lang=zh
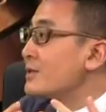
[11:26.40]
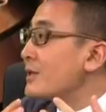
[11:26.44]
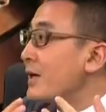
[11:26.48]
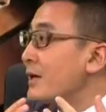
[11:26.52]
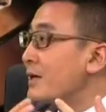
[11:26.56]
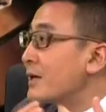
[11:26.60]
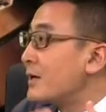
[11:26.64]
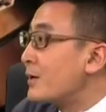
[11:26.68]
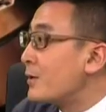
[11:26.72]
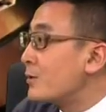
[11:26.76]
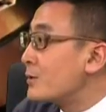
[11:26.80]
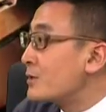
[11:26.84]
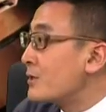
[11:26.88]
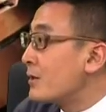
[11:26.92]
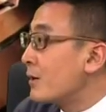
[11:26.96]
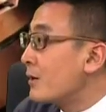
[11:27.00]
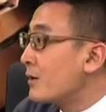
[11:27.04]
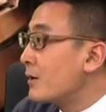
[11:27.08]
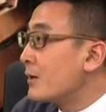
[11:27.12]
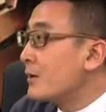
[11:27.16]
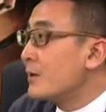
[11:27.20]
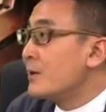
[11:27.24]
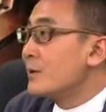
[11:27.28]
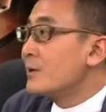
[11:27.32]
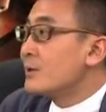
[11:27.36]
私下里聊
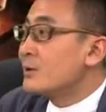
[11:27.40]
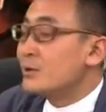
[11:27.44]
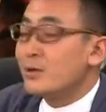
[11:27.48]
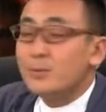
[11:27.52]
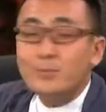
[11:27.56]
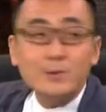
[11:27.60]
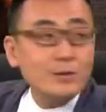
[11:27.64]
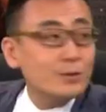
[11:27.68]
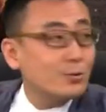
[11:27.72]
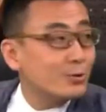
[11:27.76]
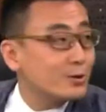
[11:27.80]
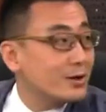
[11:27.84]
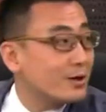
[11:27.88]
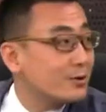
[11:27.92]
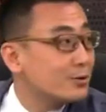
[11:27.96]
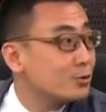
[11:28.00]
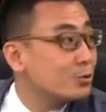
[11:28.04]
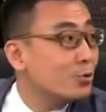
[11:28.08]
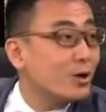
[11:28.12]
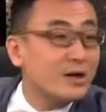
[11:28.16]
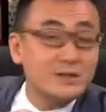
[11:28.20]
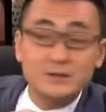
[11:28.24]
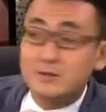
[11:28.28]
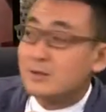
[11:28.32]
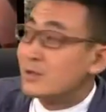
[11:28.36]
天，什么都当
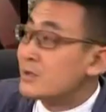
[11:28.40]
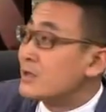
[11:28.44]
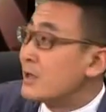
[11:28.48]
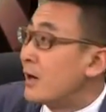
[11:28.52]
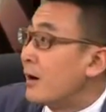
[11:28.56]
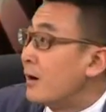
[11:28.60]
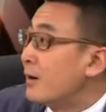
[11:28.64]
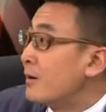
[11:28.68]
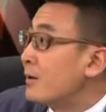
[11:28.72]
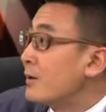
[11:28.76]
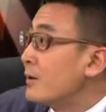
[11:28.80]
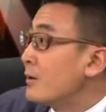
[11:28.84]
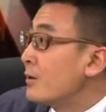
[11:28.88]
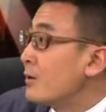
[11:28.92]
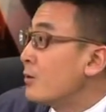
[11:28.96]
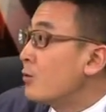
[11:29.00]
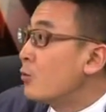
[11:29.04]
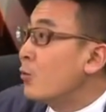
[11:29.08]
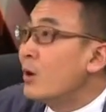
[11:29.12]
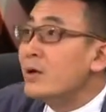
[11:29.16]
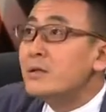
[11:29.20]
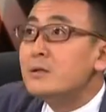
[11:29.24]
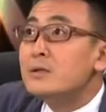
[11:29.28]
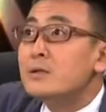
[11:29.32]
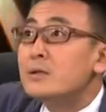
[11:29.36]
段子讲，
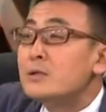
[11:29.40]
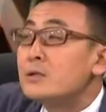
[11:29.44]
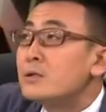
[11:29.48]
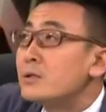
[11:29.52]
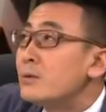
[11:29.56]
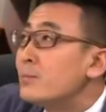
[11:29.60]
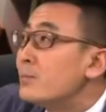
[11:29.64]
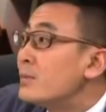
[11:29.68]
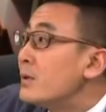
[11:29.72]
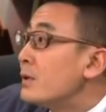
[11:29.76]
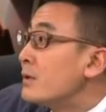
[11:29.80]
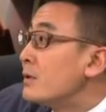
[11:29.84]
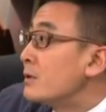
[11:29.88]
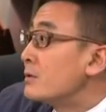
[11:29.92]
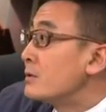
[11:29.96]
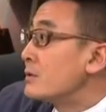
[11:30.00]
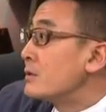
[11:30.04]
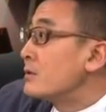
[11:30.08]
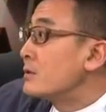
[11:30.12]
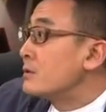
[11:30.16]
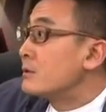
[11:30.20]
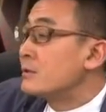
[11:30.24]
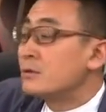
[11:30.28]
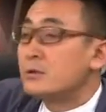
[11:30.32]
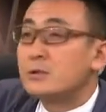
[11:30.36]
管你什么
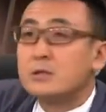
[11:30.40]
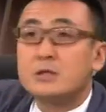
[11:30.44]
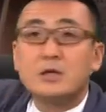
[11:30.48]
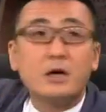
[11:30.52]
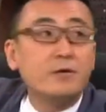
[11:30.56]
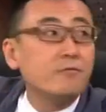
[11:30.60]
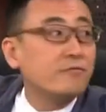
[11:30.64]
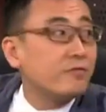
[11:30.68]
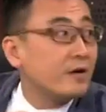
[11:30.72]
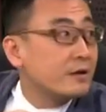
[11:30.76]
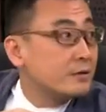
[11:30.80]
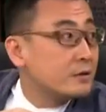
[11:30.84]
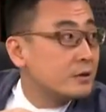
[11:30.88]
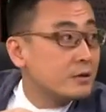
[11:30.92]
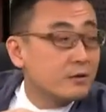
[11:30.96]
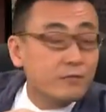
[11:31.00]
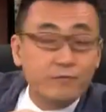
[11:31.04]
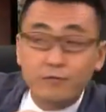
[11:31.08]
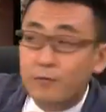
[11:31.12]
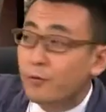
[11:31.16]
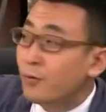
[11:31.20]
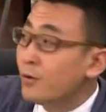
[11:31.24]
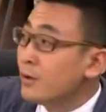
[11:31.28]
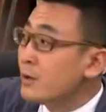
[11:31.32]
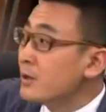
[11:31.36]
天翻地
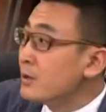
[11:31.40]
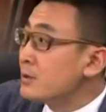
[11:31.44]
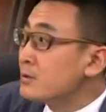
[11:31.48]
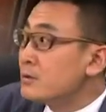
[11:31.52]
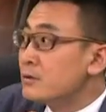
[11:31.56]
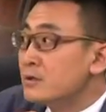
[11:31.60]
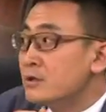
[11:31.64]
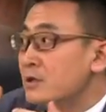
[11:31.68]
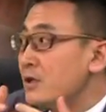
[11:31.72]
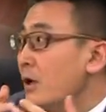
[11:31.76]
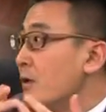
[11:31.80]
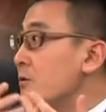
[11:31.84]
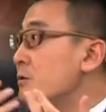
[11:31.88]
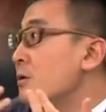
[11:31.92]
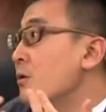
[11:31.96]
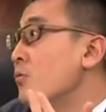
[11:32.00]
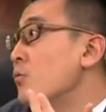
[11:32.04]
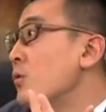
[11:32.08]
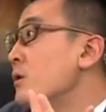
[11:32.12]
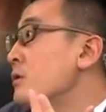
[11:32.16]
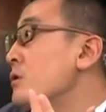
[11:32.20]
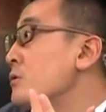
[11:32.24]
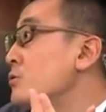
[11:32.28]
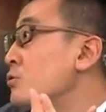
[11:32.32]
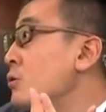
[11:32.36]
覆，讲到
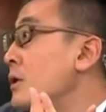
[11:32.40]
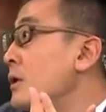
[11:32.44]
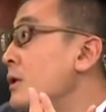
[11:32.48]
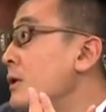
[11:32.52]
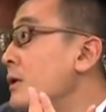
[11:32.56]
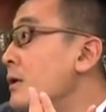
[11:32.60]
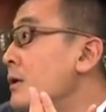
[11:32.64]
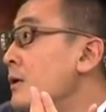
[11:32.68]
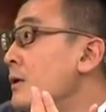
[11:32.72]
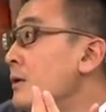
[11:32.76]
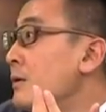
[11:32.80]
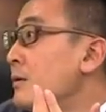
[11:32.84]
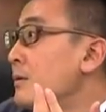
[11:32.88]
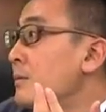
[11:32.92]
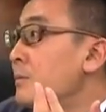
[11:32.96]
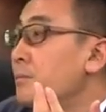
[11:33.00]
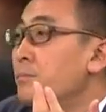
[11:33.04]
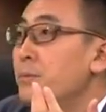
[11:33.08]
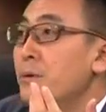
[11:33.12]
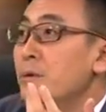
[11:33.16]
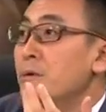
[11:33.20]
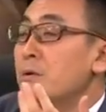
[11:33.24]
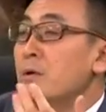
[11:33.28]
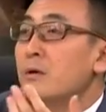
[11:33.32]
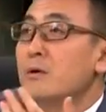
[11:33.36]
我的嘴里
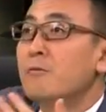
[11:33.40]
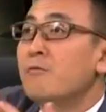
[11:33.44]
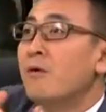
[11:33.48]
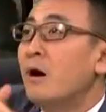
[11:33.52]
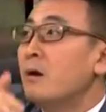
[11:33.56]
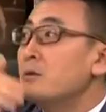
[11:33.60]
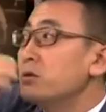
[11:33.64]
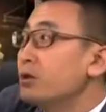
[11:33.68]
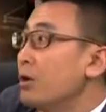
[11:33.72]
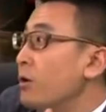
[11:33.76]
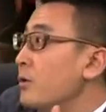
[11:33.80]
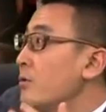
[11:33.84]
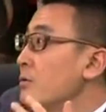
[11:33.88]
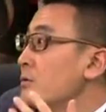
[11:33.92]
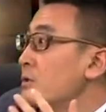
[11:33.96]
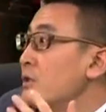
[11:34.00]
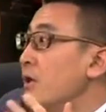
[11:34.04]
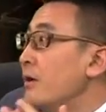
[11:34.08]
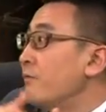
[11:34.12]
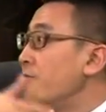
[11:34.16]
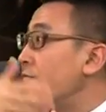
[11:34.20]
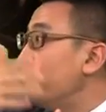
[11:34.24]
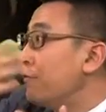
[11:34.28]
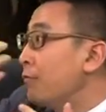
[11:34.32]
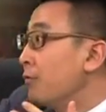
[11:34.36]
不王朝
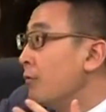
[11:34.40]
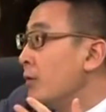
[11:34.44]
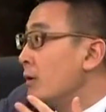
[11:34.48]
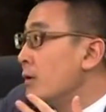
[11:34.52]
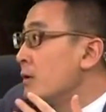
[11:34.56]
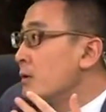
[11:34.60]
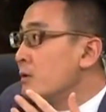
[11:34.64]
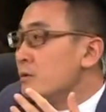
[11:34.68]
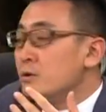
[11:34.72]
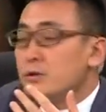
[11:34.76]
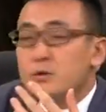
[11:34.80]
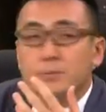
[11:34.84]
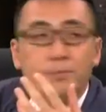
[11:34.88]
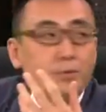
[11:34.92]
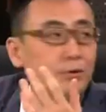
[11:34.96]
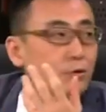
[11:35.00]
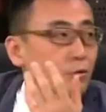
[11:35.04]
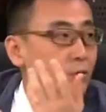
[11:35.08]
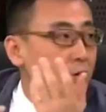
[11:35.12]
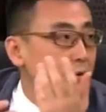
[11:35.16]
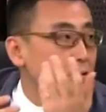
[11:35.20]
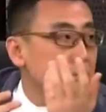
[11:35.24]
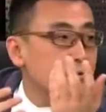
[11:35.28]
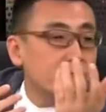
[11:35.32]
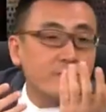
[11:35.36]
颠覆。只不
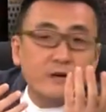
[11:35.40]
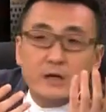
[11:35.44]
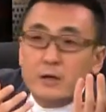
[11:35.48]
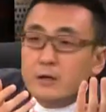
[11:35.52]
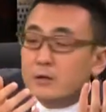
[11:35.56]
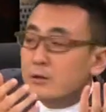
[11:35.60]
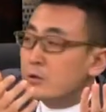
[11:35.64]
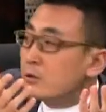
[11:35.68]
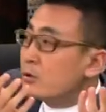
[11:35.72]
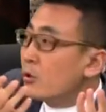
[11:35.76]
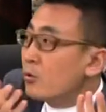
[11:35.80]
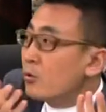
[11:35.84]
过是为了